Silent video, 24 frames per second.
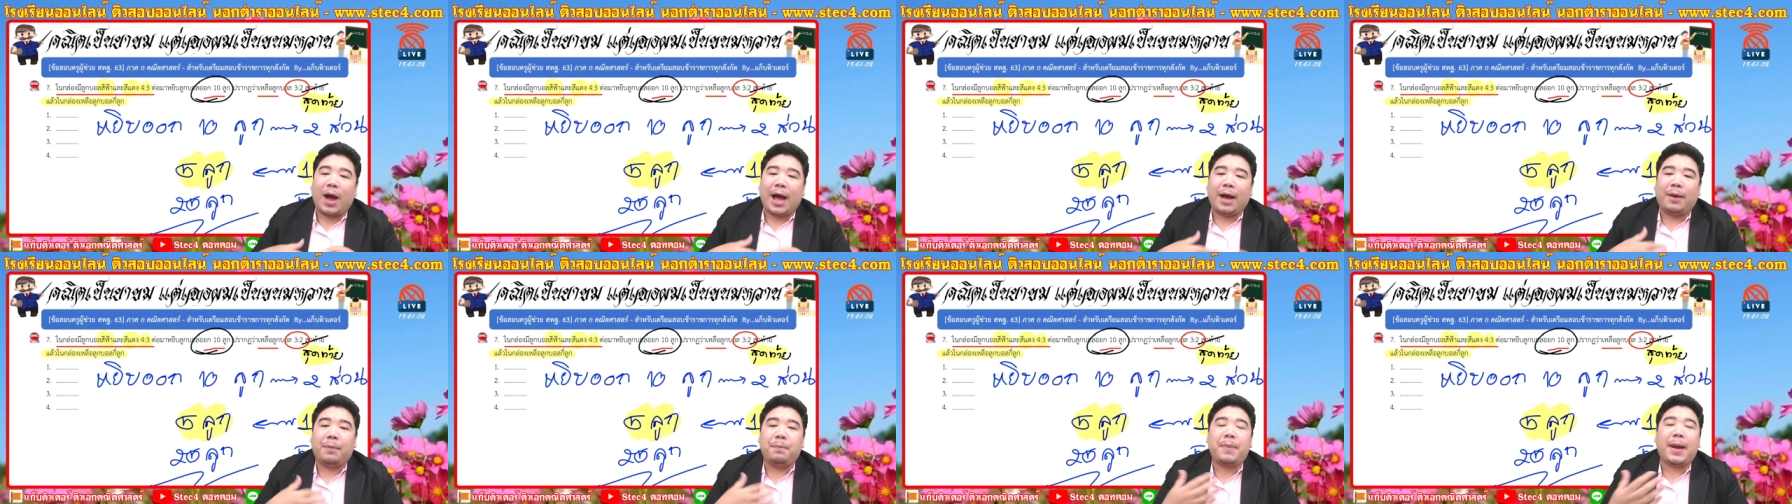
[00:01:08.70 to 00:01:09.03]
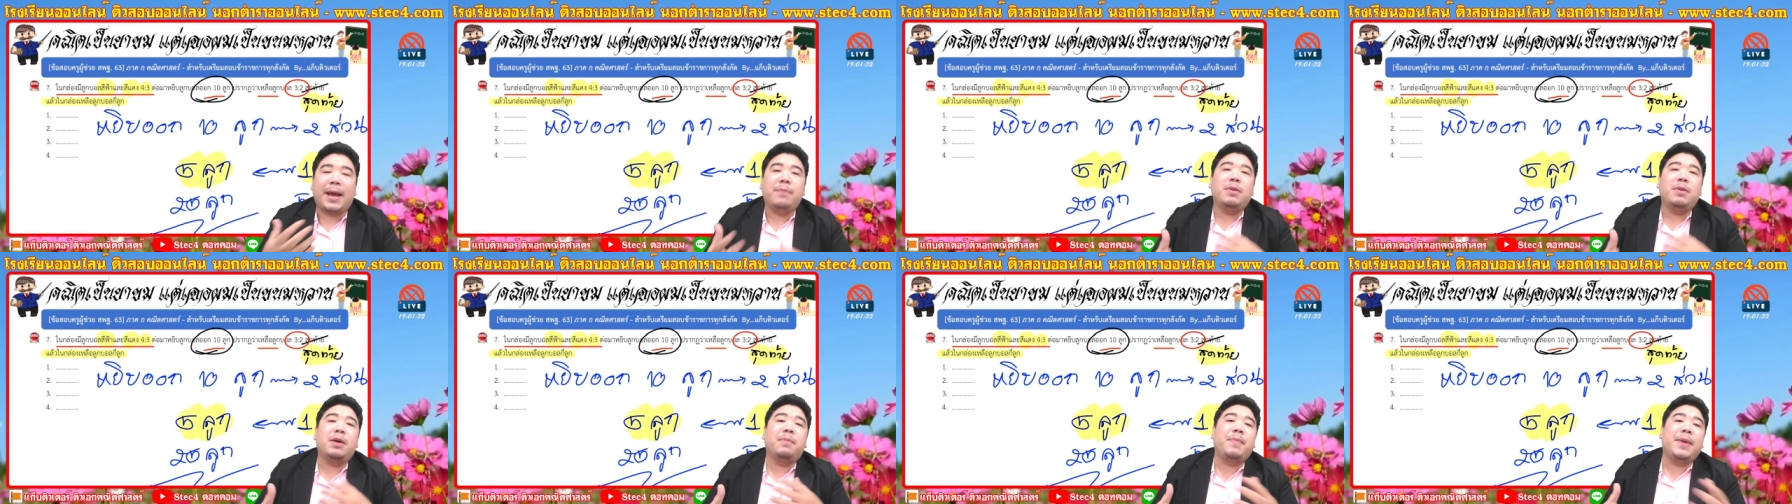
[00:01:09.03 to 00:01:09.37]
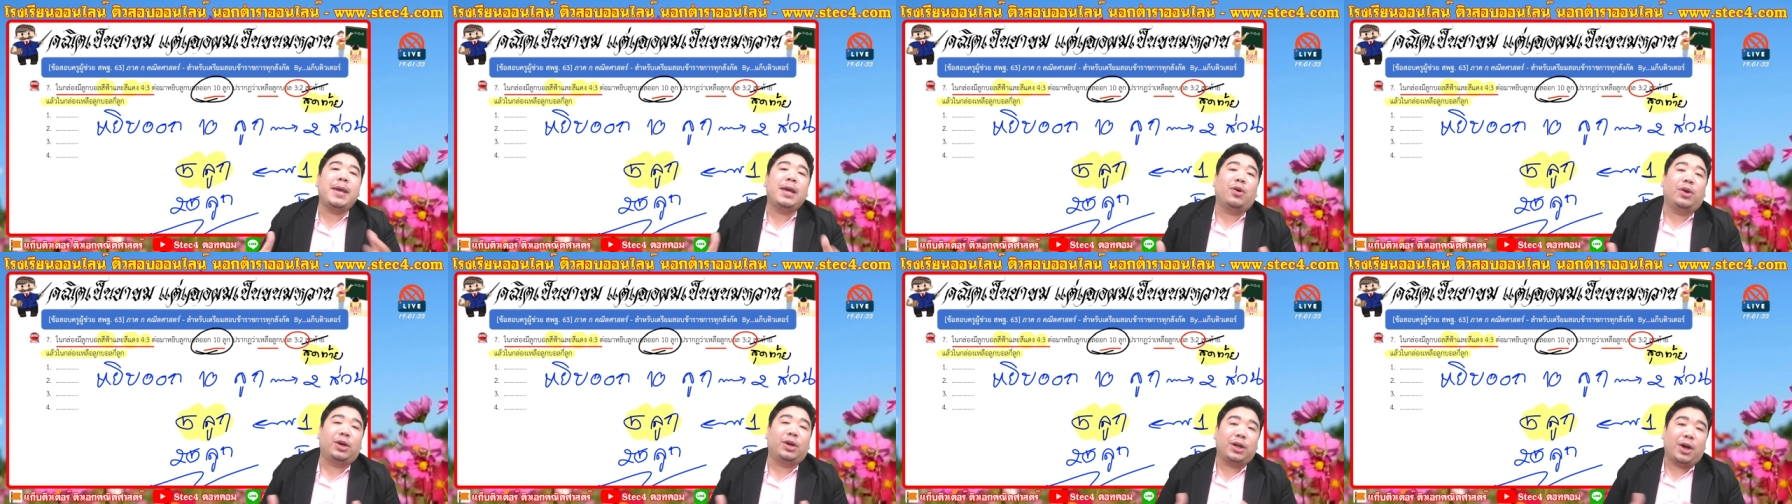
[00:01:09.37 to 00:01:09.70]
งไปเมื่อปี
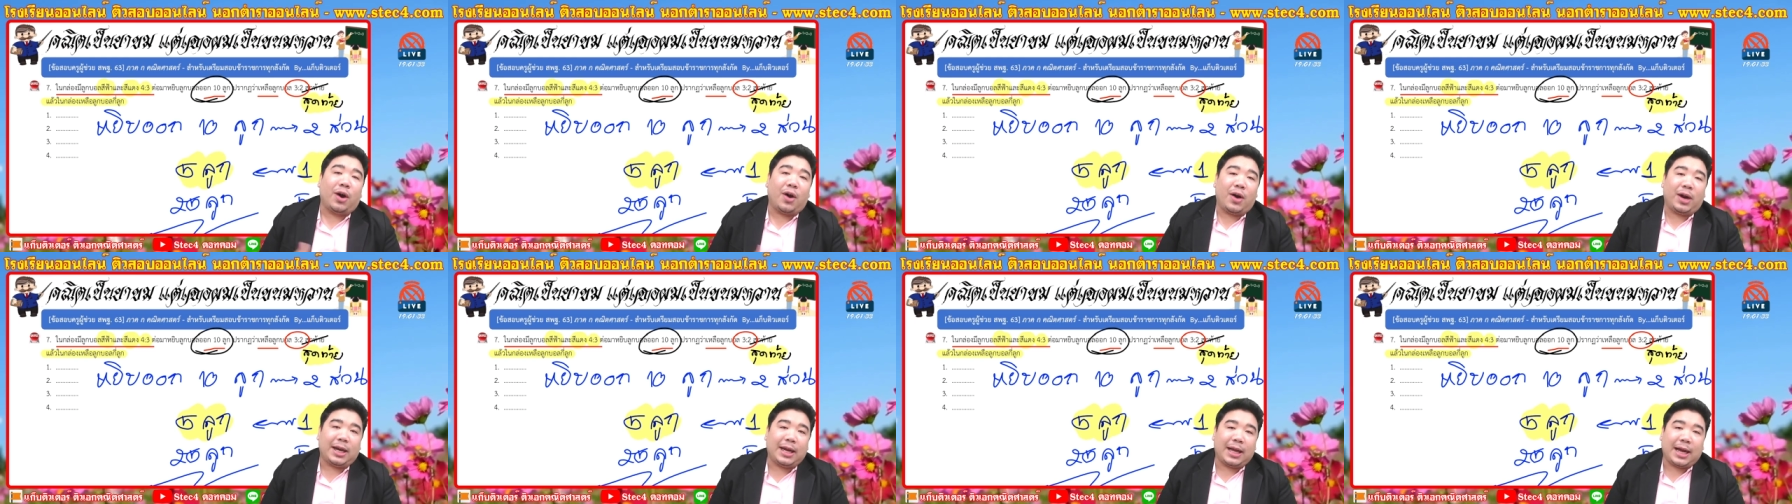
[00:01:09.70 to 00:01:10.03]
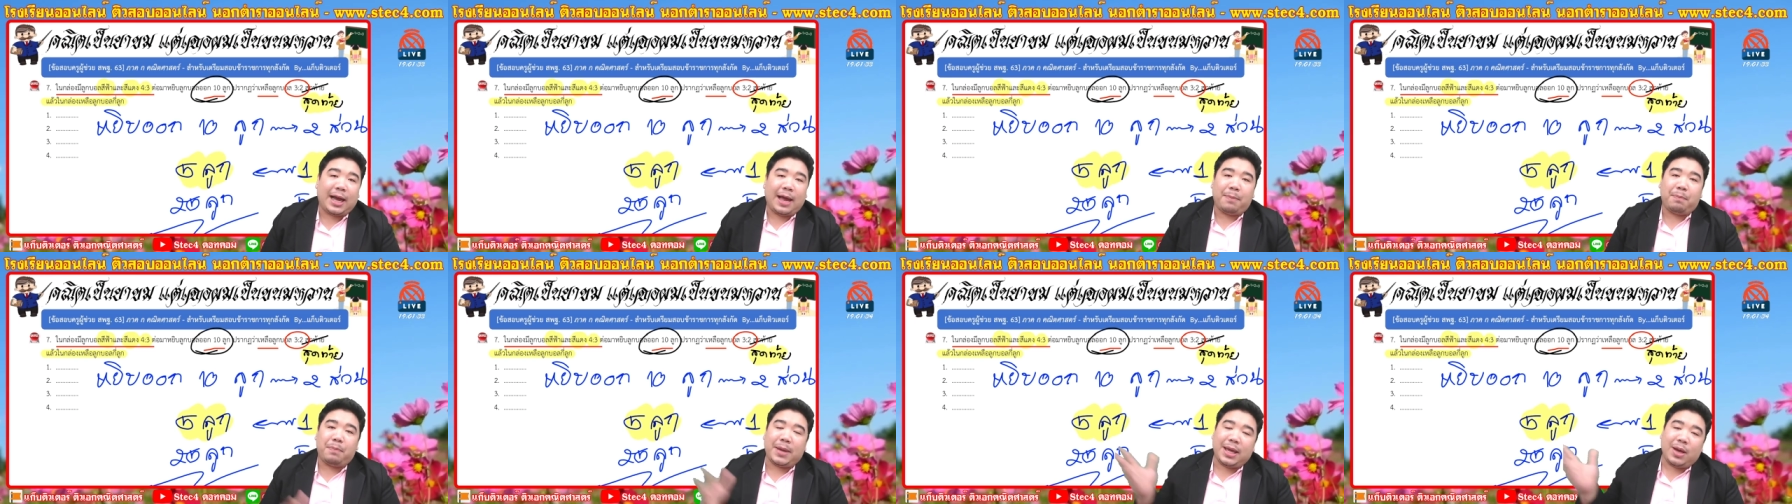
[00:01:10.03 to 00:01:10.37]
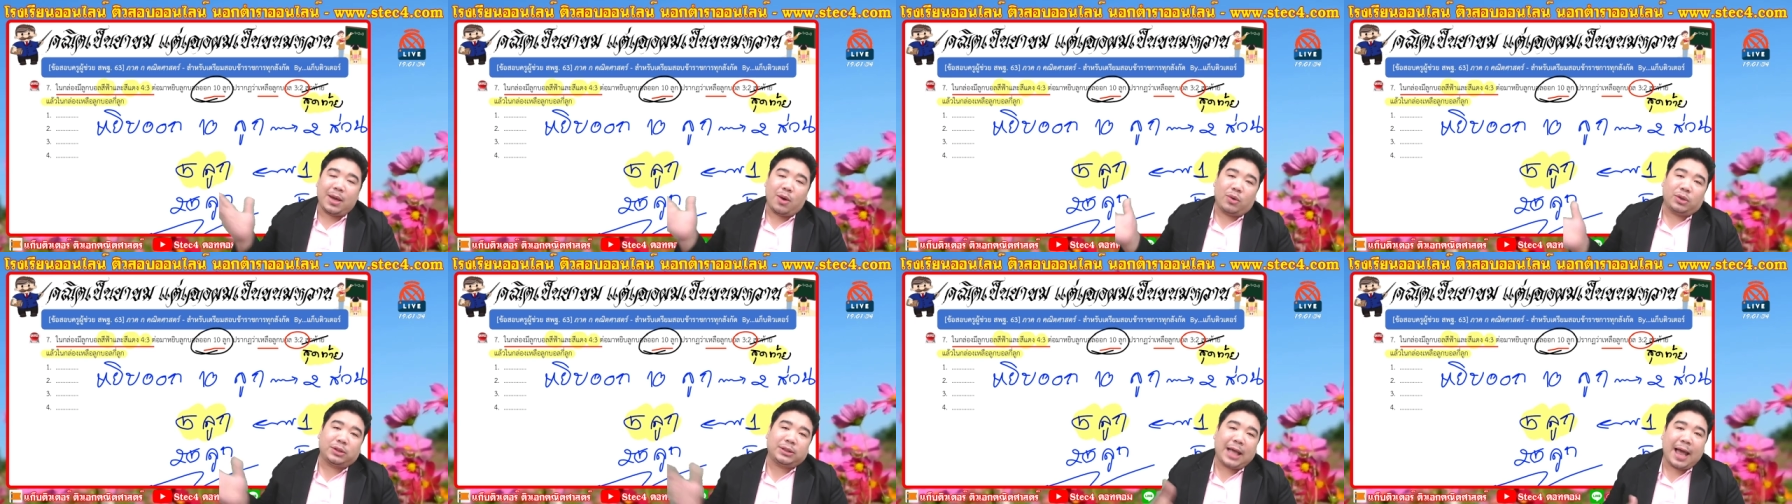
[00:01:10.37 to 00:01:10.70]
ก่อนๆนนะครับปี
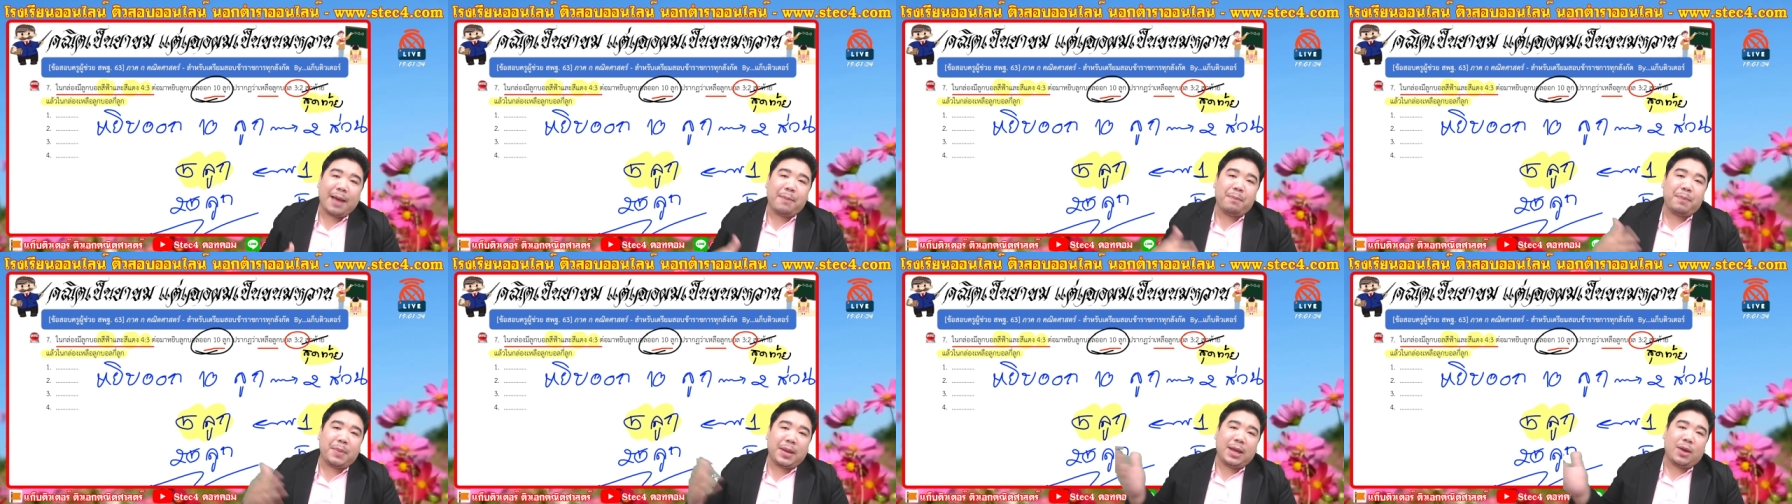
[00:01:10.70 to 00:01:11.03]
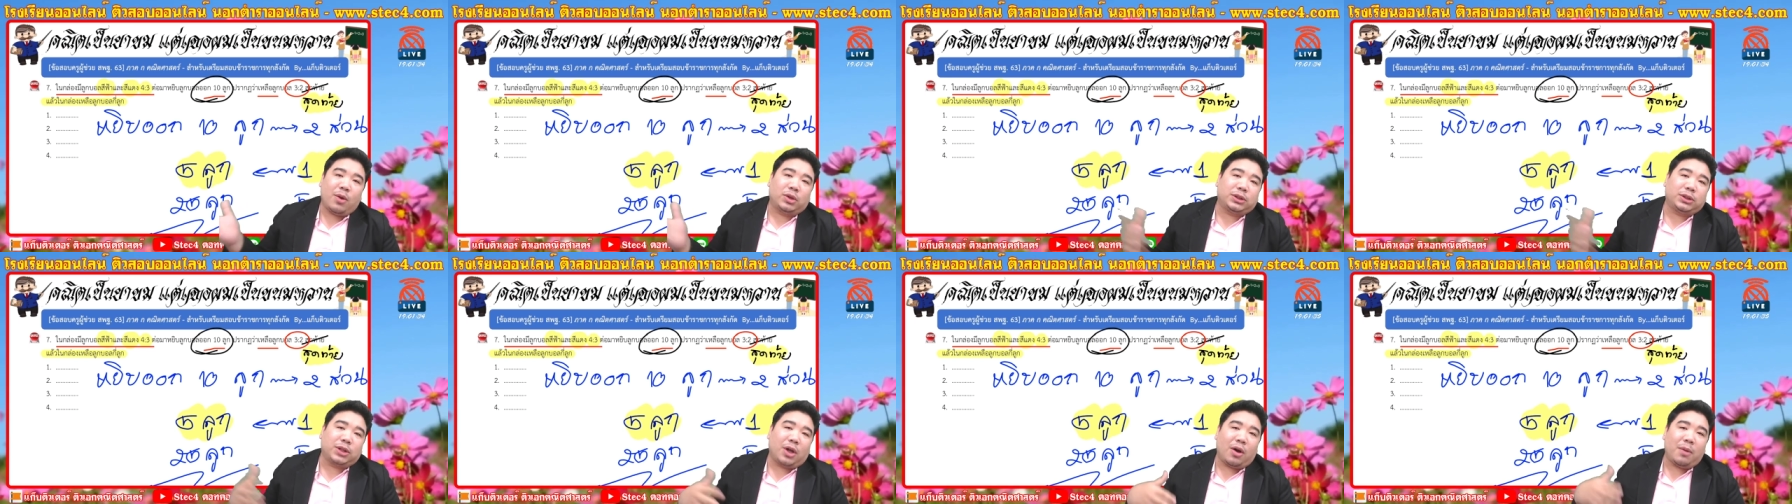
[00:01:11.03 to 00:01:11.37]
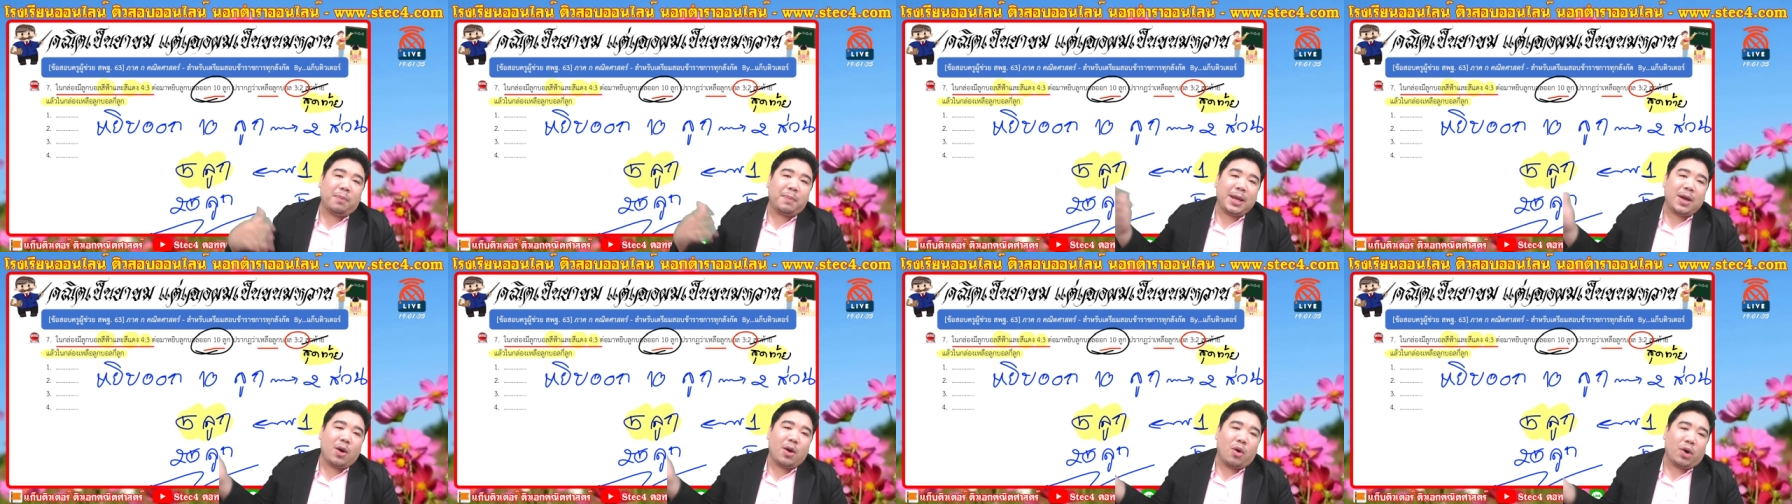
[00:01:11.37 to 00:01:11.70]
63ปี
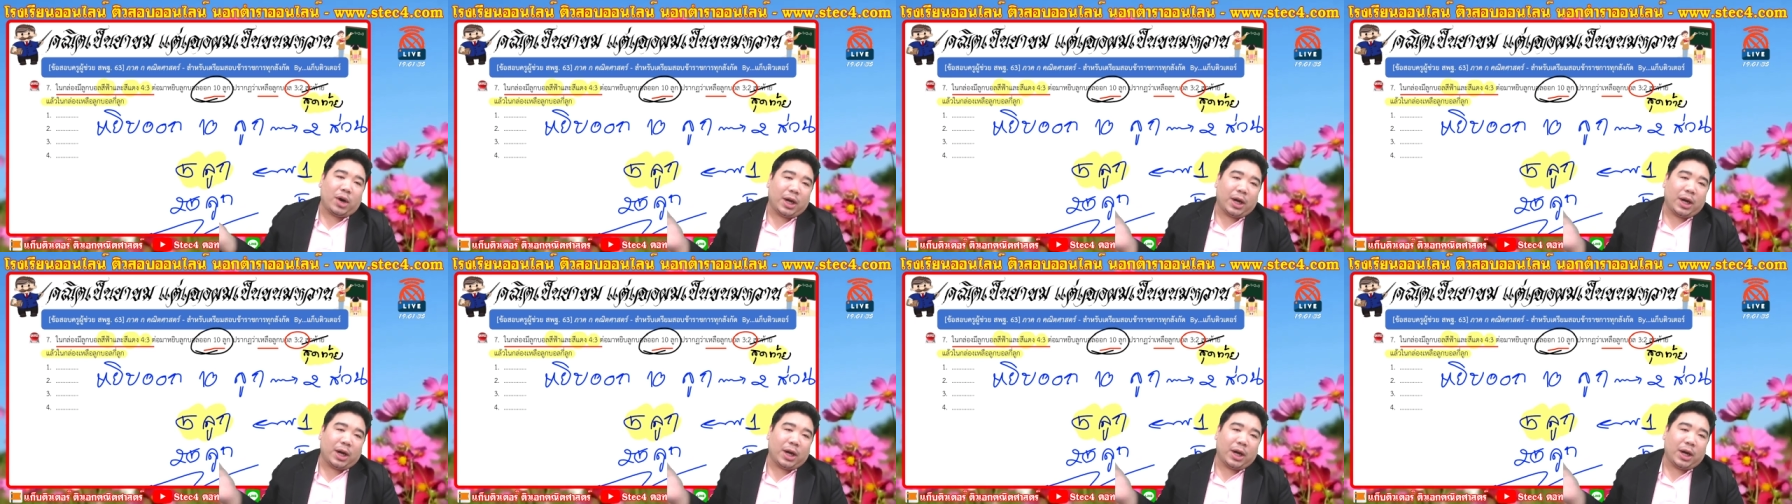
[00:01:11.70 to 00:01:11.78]
62ปี